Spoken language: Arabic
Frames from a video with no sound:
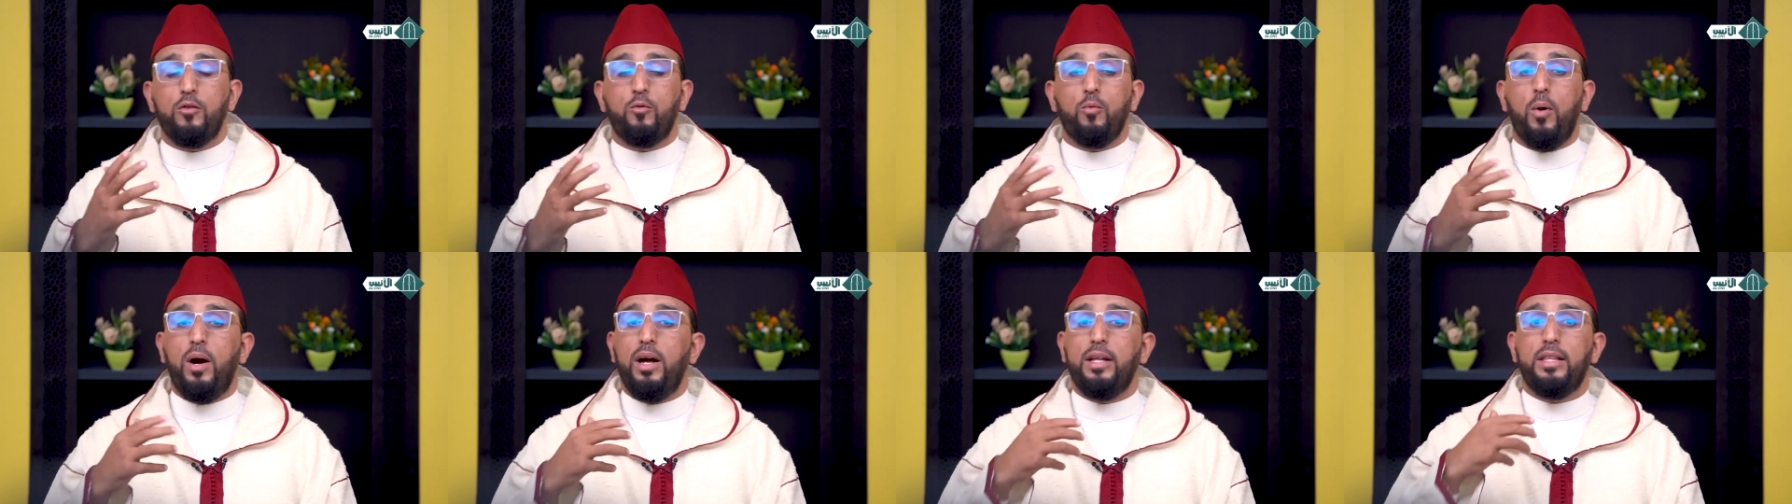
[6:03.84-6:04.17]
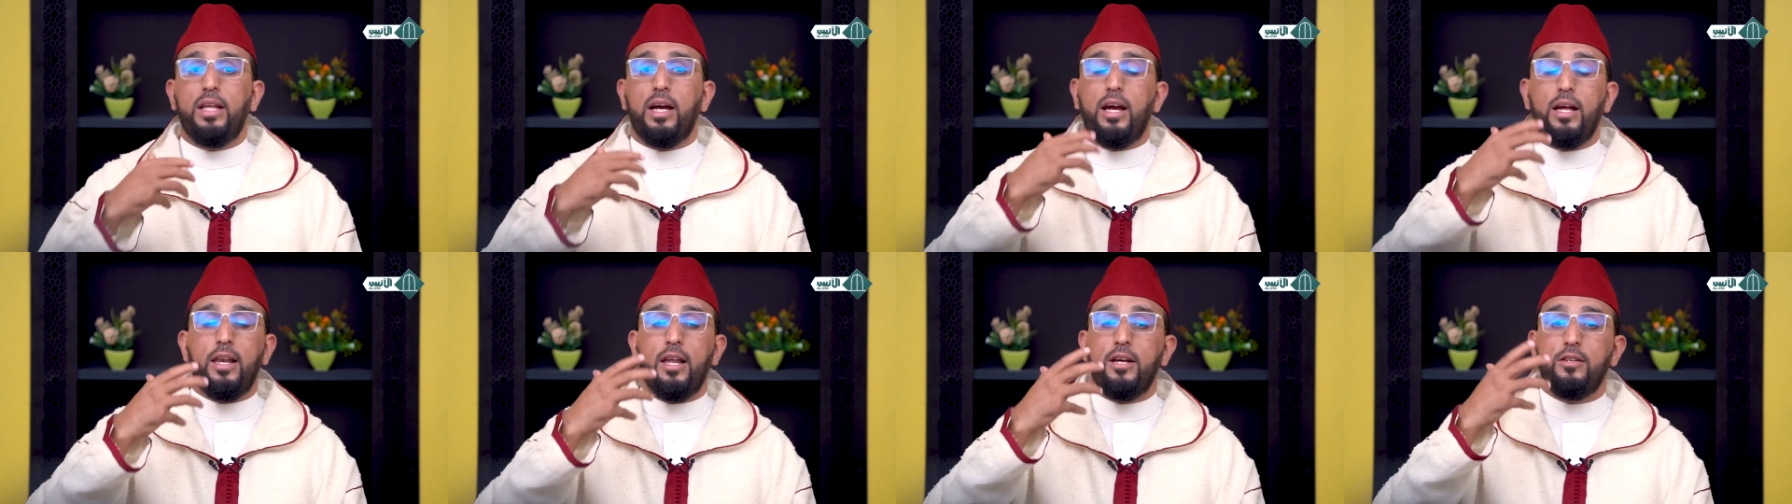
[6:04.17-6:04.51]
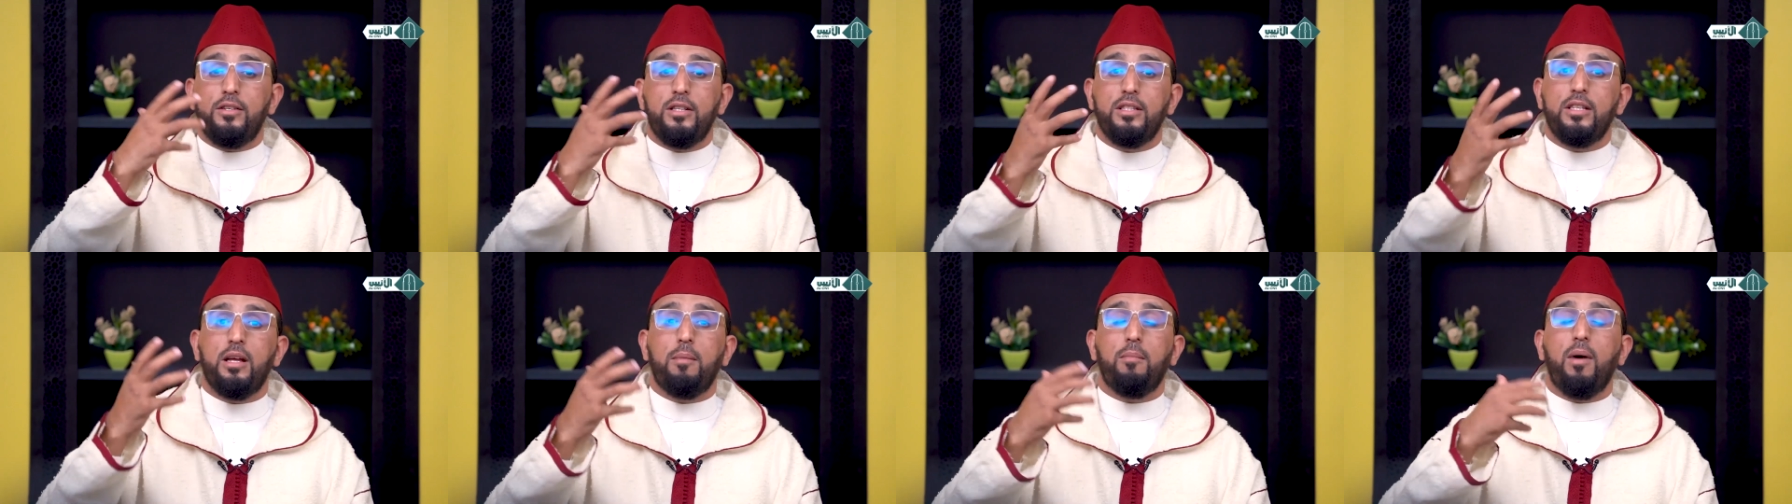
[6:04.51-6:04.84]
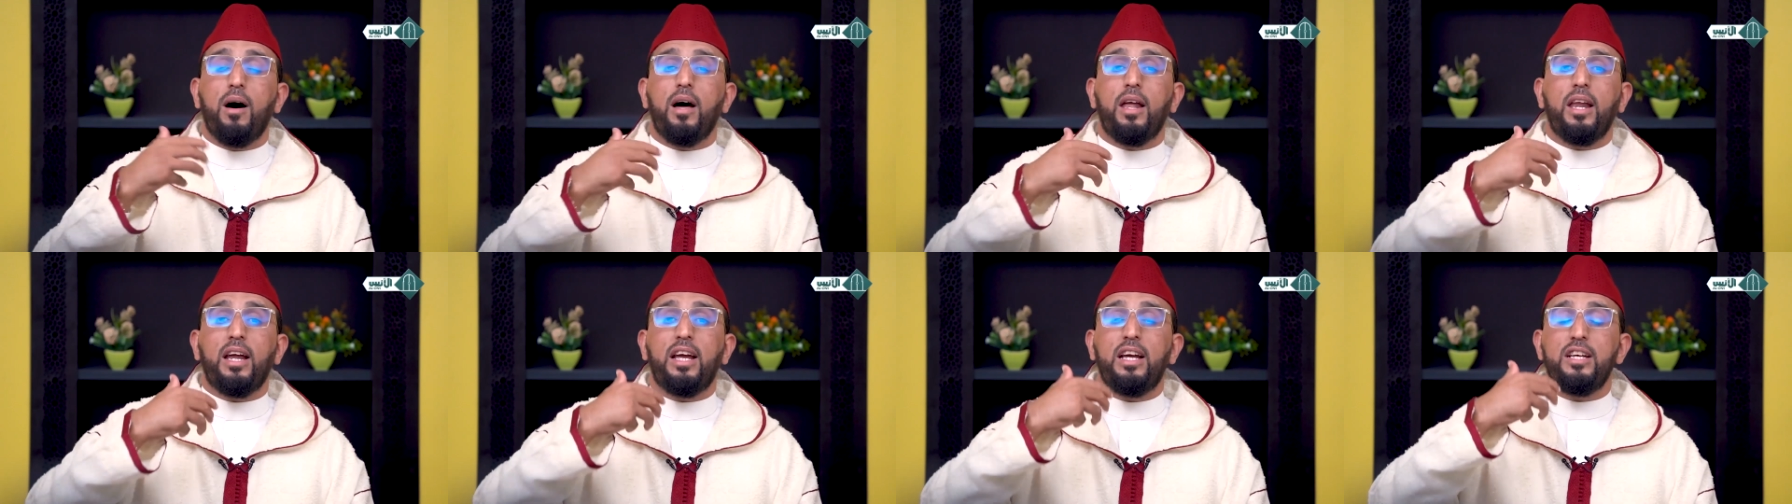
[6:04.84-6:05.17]
أنت وحدك لا
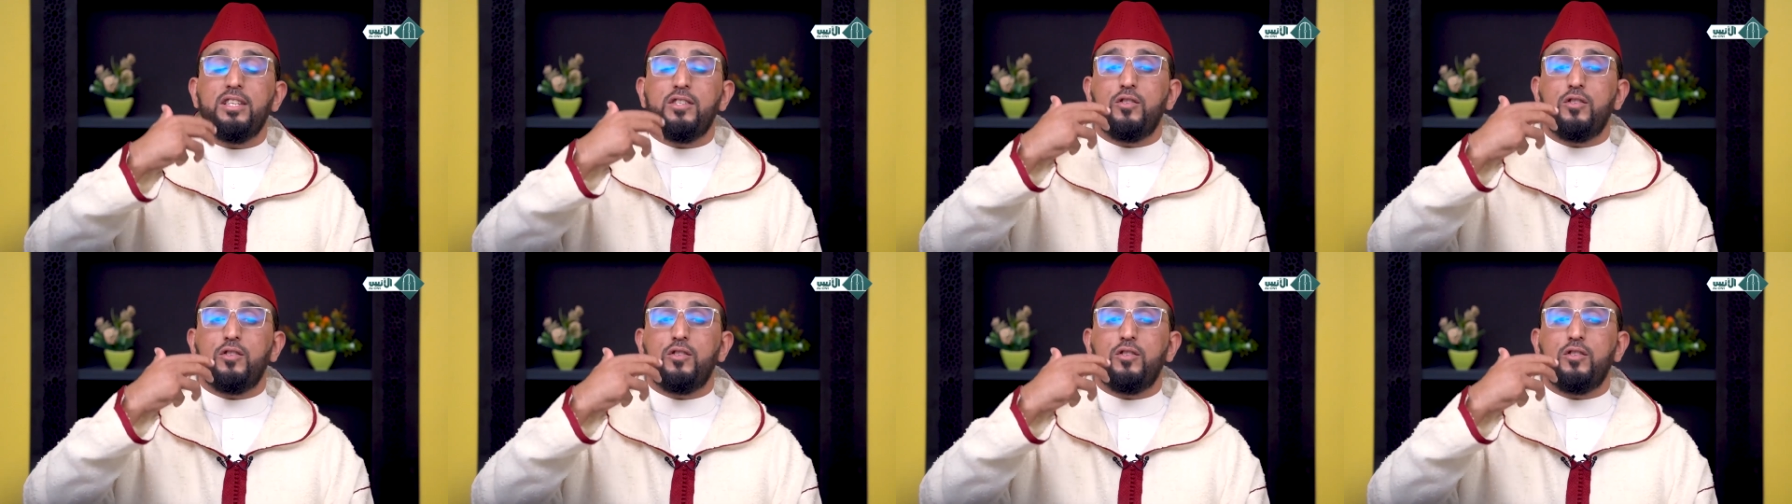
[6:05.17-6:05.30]
تبارك